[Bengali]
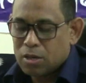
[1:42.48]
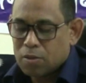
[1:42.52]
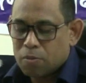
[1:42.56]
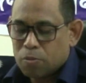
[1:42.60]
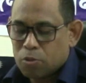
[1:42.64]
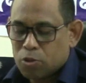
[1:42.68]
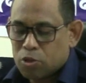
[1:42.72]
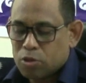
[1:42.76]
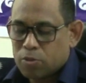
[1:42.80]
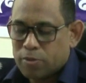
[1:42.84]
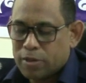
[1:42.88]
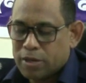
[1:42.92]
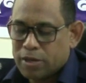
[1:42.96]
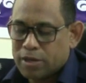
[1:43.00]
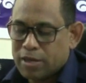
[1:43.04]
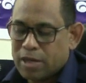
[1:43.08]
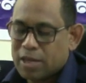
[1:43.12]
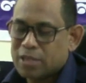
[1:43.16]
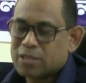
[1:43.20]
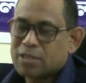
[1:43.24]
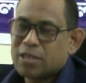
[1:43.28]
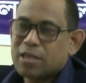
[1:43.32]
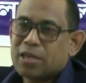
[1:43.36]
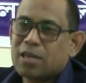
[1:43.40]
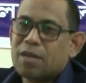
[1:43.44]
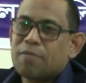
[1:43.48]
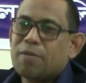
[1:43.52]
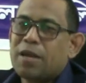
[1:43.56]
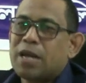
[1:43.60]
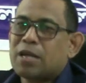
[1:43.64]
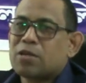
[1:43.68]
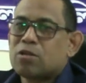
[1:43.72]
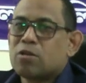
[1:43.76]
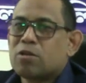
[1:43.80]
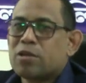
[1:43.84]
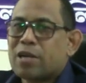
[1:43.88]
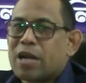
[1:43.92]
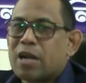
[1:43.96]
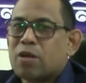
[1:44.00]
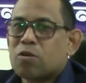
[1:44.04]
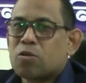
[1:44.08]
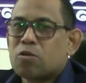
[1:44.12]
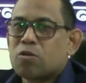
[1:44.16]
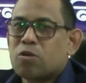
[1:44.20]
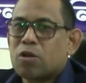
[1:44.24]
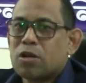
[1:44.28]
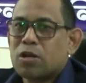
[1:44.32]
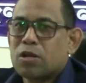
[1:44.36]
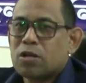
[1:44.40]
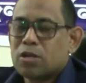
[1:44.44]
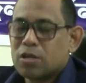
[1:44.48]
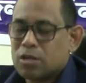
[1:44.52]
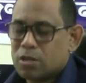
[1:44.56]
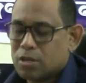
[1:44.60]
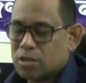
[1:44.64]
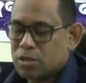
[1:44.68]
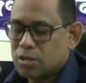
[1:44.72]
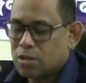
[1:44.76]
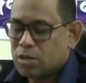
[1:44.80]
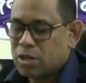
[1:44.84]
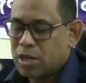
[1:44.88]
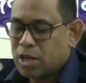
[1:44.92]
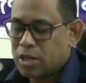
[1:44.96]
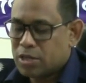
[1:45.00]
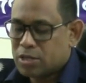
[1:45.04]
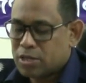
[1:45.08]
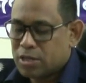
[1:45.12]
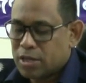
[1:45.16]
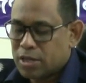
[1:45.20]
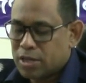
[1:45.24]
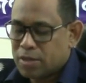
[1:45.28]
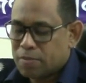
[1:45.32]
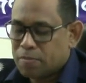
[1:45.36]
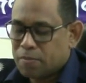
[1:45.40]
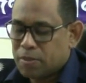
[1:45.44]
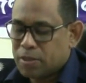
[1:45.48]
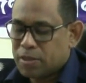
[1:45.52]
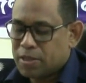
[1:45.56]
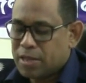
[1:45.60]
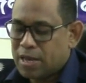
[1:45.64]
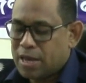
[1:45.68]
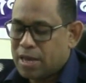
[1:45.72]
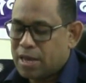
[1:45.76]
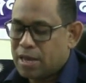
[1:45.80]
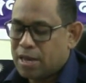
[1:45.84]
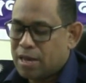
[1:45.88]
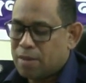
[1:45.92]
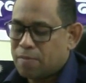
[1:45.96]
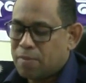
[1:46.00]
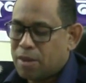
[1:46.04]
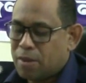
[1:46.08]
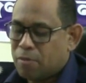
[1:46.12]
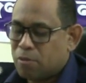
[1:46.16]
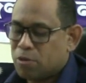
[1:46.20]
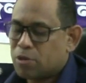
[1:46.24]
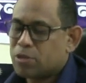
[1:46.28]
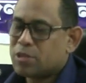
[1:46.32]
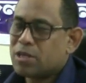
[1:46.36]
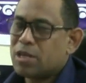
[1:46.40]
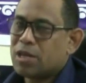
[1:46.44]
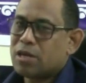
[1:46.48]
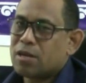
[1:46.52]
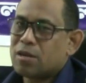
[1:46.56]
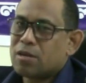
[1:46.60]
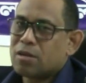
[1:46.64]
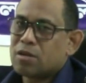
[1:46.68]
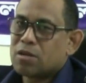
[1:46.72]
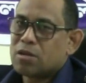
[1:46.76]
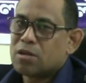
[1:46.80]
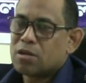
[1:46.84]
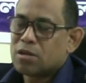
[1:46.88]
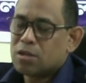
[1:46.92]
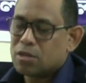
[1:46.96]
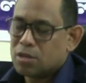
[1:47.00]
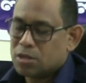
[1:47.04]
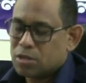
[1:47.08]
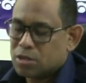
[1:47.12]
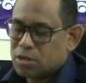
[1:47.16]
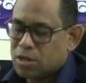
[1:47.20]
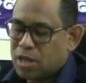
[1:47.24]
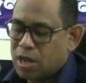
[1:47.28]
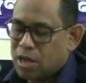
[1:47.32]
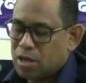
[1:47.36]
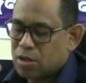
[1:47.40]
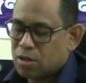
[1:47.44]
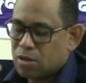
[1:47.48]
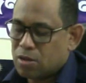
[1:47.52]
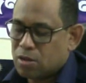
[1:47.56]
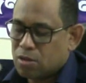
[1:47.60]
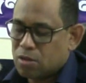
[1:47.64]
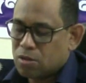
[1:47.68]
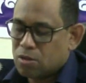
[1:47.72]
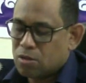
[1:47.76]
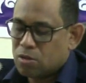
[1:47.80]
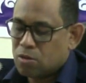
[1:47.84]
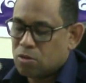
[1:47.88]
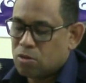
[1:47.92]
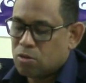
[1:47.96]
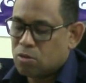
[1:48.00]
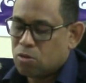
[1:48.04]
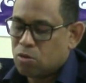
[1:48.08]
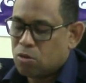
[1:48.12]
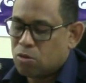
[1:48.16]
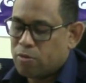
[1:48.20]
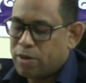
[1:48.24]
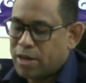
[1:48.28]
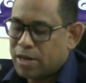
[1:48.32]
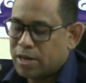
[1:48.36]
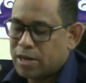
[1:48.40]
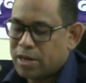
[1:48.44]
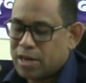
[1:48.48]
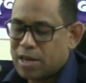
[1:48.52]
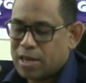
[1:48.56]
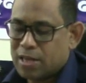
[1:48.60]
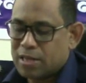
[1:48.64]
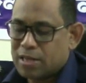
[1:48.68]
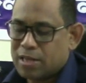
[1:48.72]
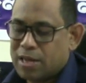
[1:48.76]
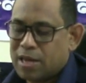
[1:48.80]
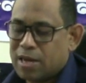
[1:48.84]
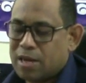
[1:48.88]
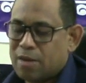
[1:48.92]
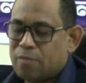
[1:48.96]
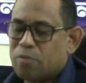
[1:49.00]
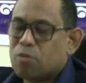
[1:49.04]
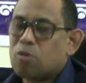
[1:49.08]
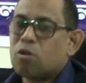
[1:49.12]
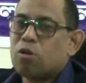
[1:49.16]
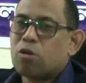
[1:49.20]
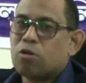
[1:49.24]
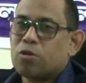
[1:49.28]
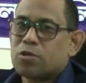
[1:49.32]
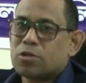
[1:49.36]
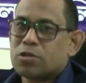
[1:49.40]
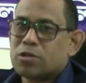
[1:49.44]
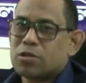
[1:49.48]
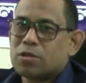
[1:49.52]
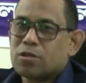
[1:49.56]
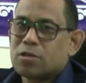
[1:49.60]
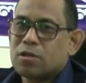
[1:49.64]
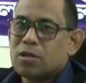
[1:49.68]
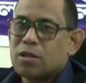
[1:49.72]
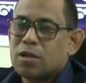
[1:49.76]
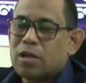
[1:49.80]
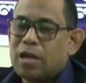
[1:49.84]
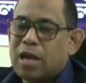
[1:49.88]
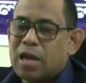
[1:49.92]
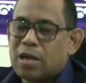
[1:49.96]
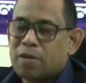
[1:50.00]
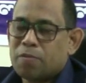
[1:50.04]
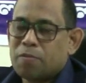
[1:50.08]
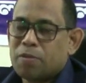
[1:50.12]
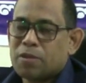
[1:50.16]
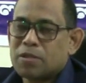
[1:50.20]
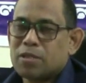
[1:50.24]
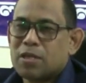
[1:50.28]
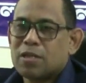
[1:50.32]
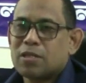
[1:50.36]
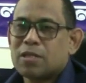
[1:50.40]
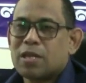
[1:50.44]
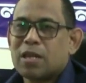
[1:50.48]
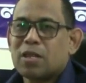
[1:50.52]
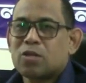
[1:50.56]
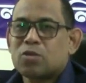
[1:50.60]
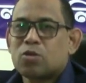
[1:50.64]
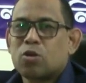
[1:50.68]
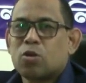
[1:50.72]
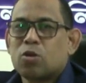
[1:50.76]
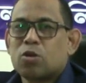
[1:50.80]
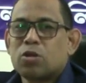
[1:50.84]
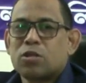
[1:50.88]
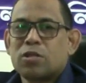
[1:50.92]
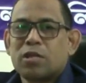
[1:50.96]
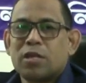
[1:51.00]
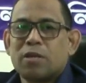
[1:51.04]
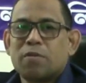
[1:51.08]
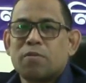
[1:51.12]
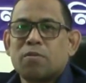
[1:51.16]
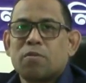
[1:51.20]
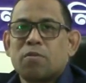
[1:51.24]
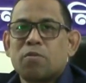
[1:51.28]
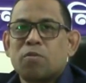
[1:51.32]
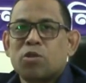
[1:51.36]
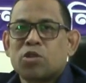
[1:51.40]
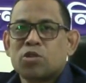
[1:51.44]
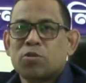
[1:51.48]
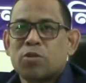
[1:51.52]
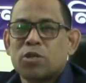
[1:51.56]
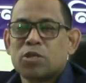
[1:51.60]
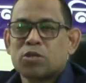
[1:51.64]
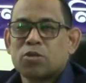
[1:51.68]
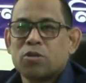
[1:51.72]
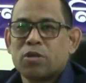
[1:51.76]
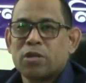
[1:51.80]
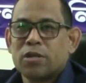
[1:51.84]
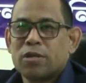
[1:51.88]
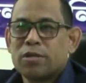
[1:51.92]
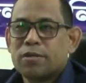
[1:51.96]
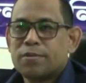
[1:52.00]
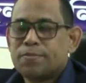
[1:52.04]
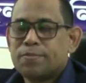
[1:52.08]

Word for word: প্রথমে রিয়া শেখ নামে একজনকে আটক করে রিয়া শেখ পিতা বাবুল শেখ সাং বাড়িয়া থানা মোরলগঞ্জ অ্যাট প্রেজেন্ট তারা সরইতেই বসবাস করে